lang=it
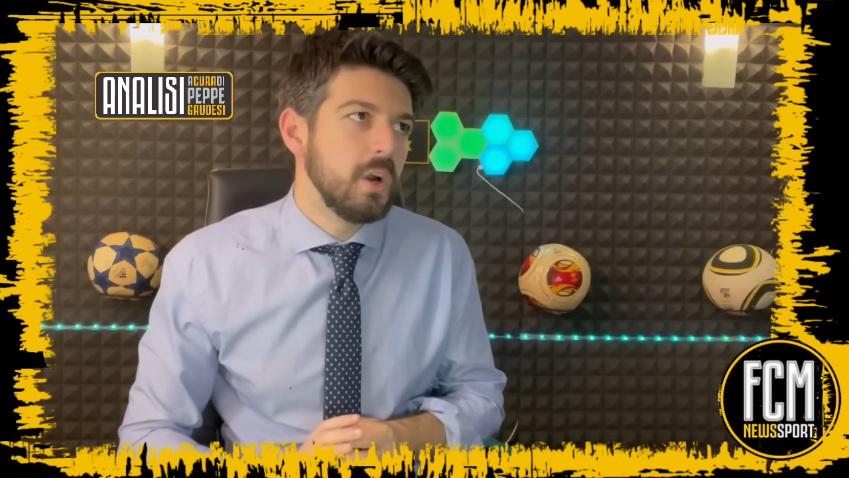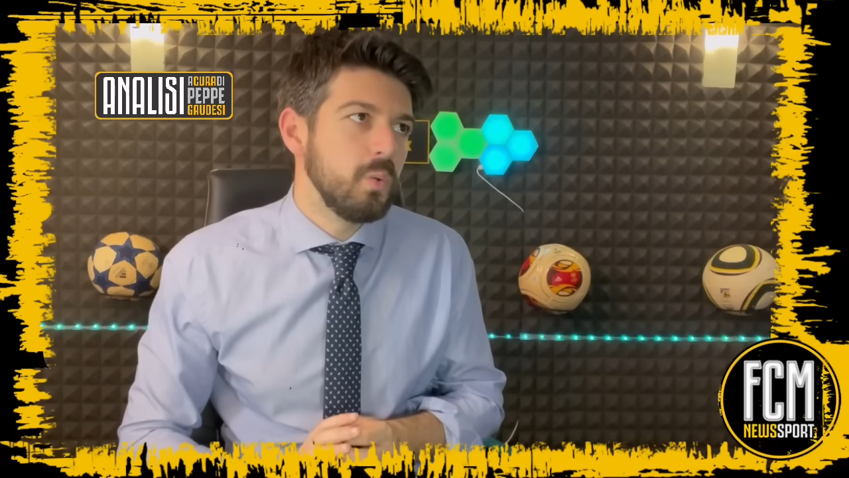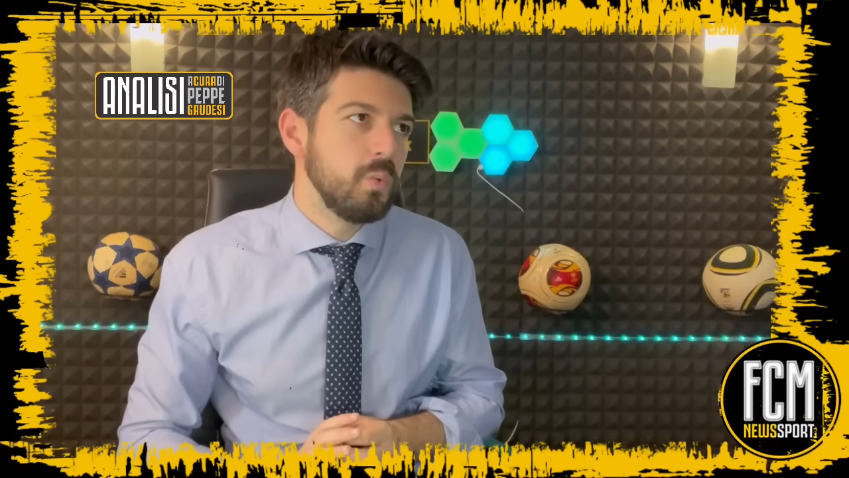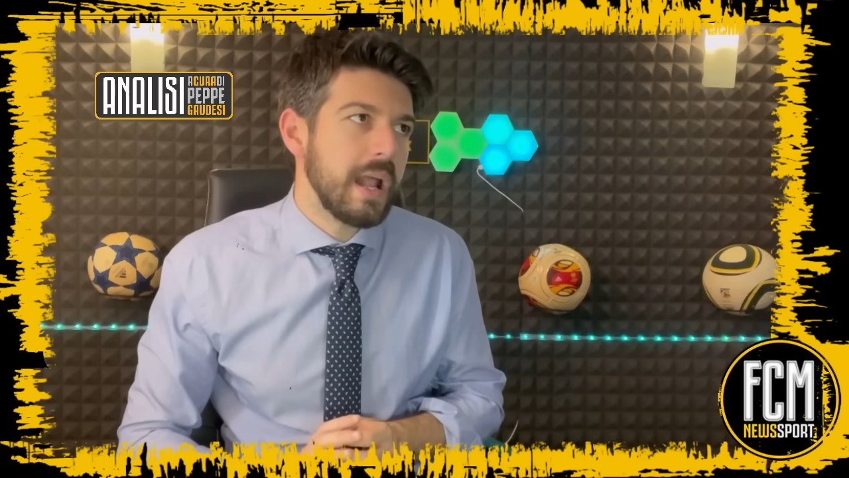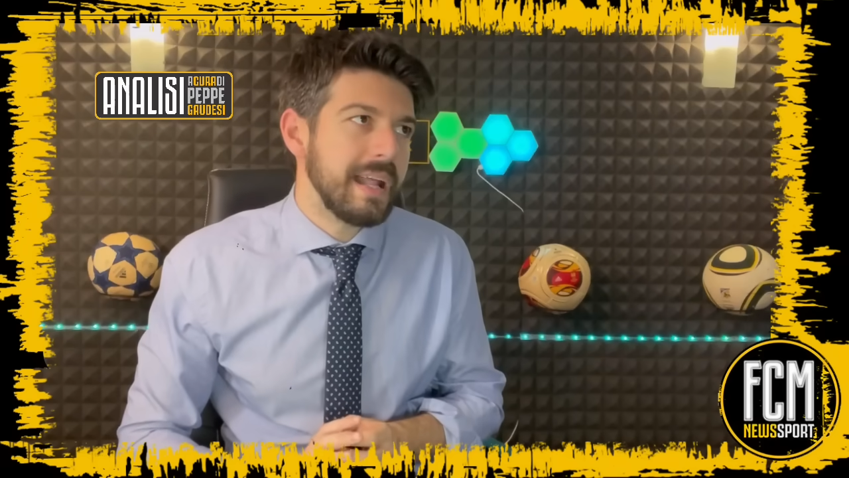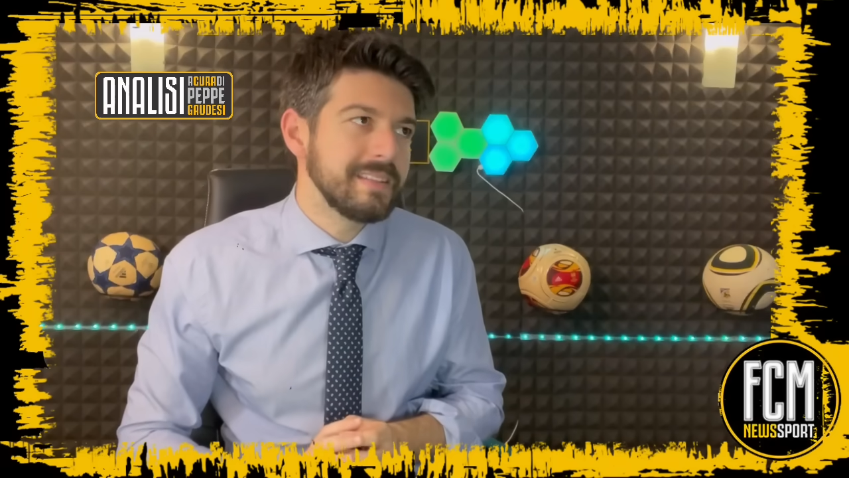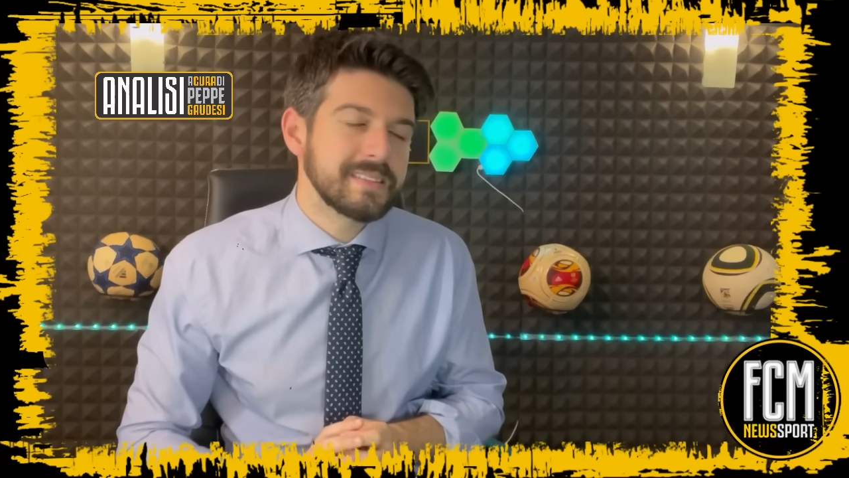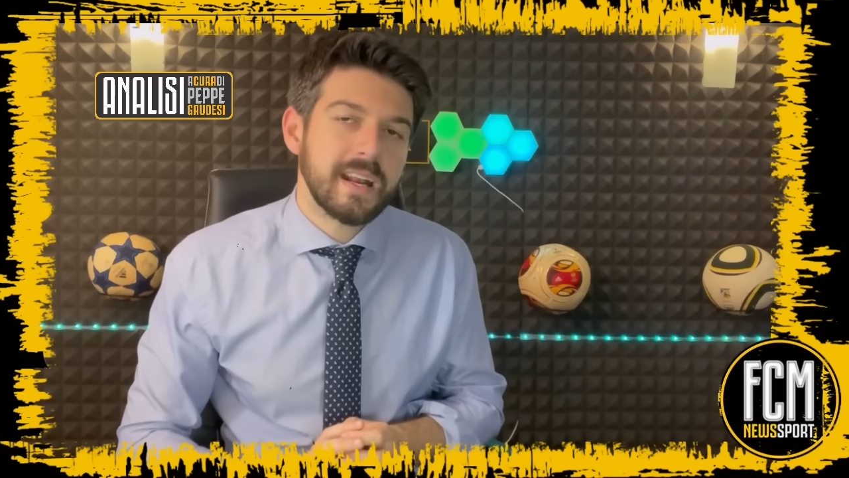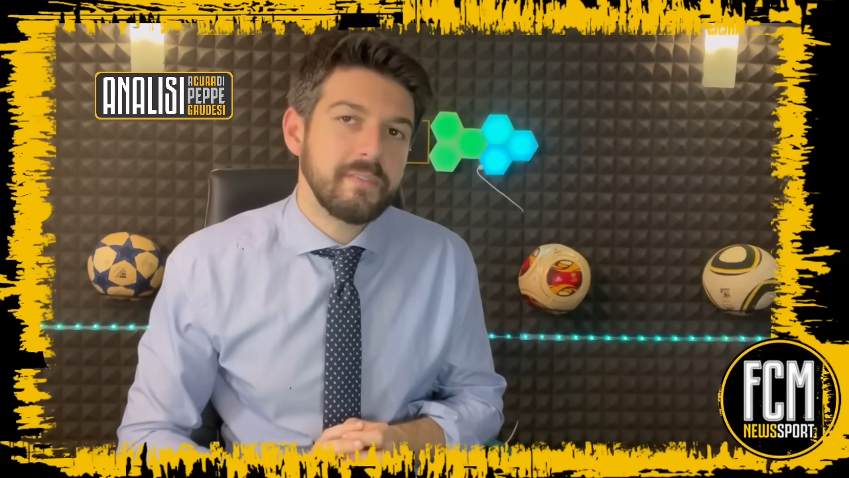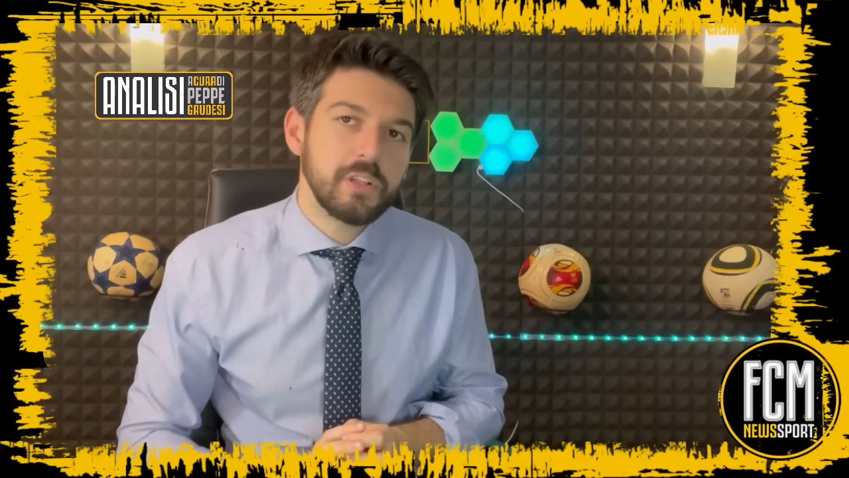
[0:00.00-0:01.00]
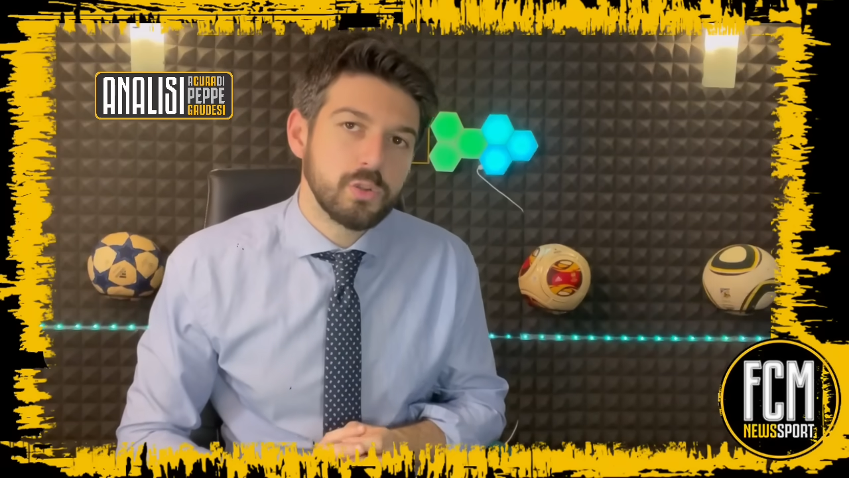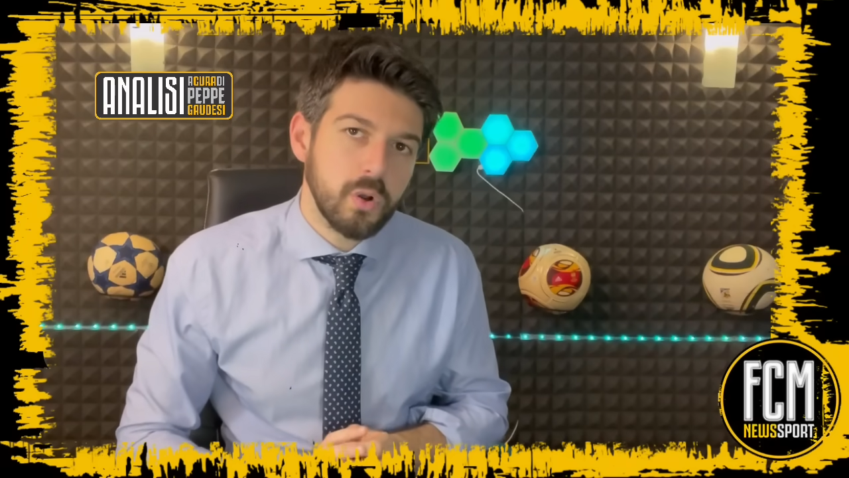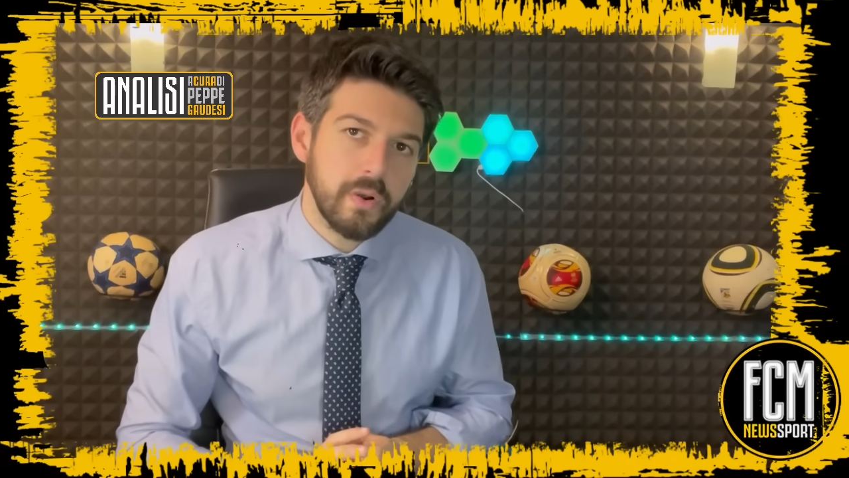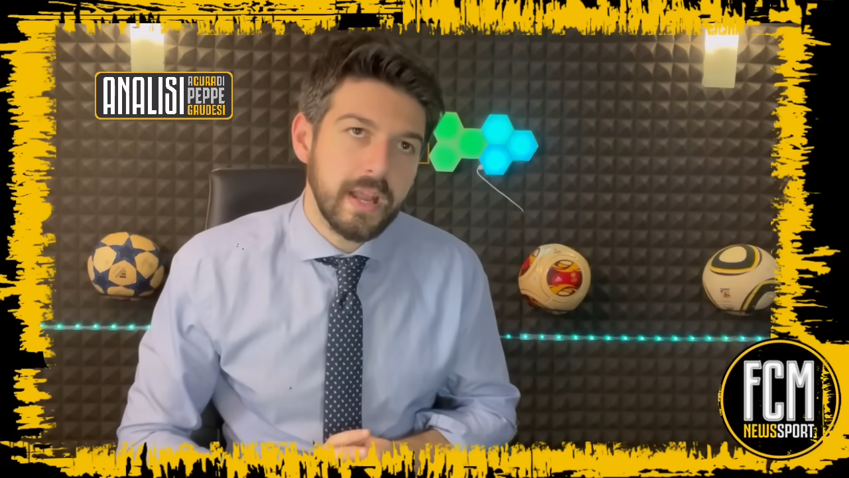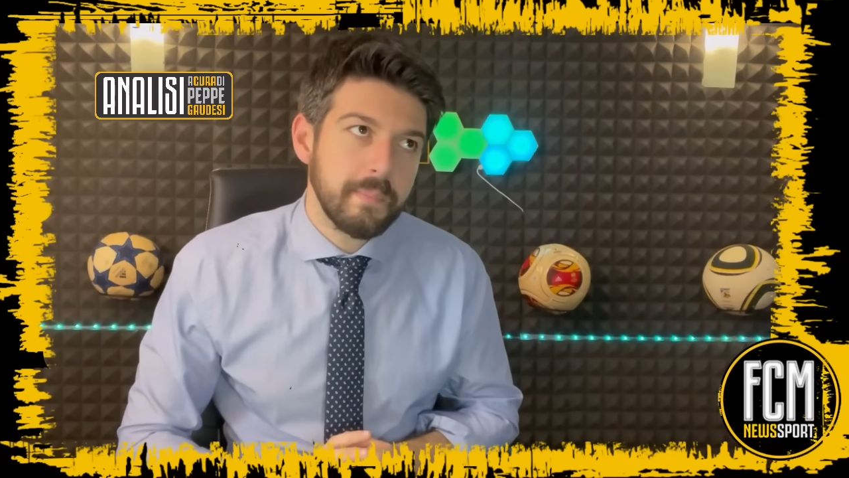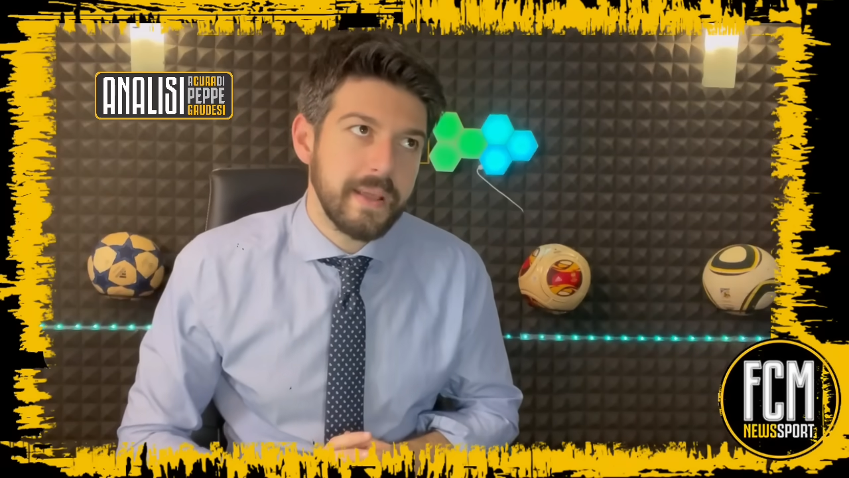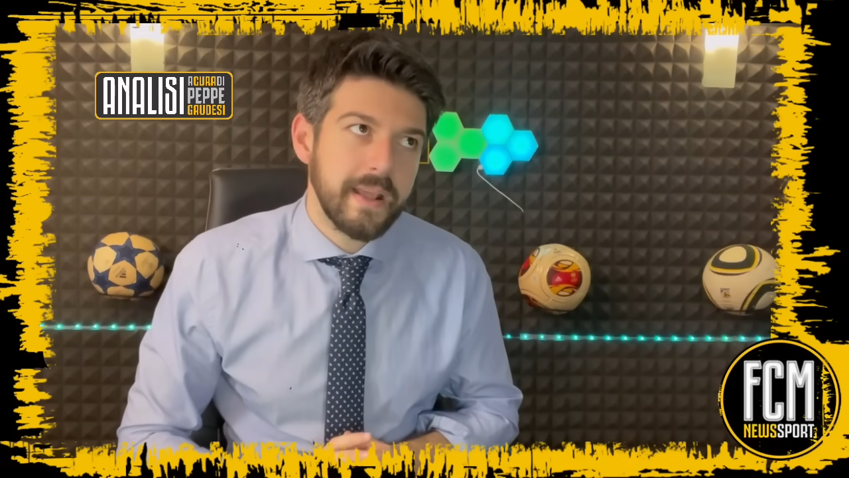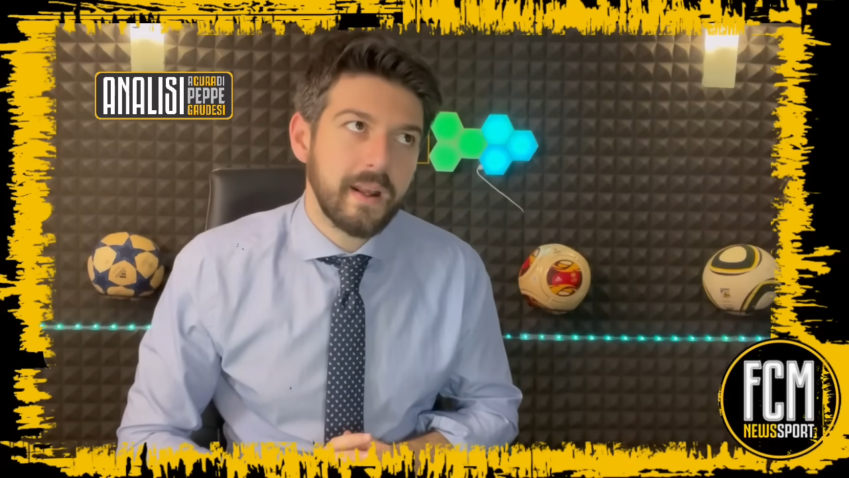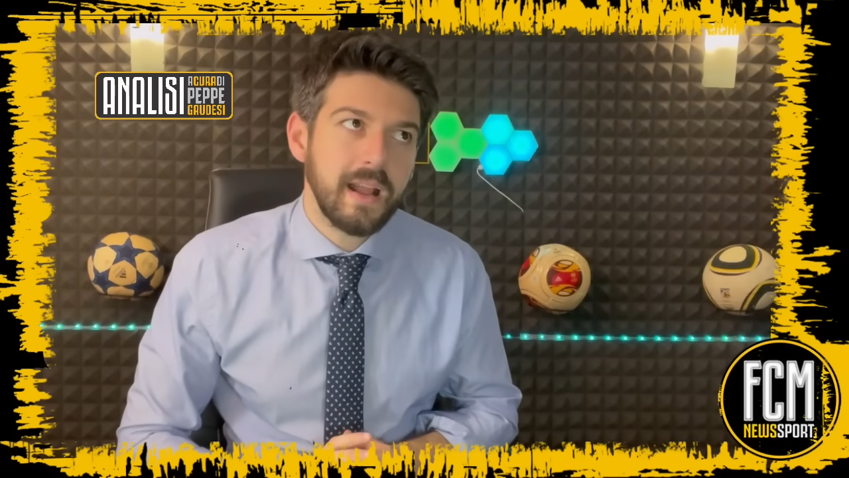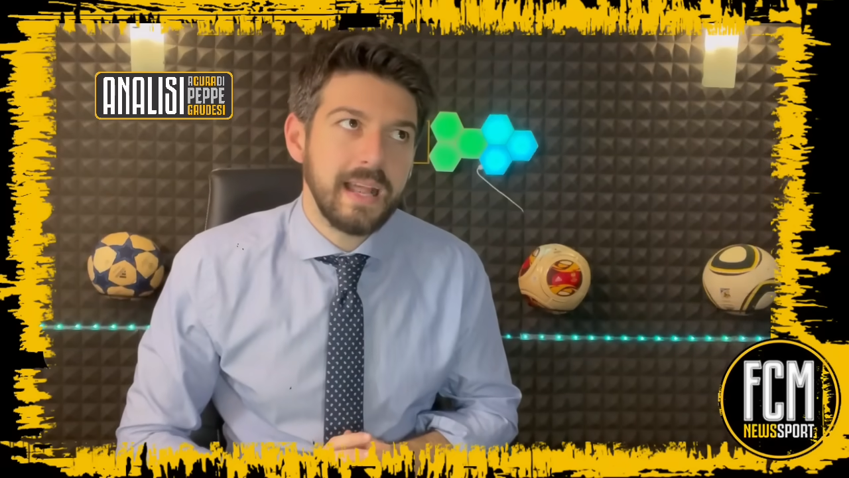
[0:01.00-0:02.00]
un'altra vittoria per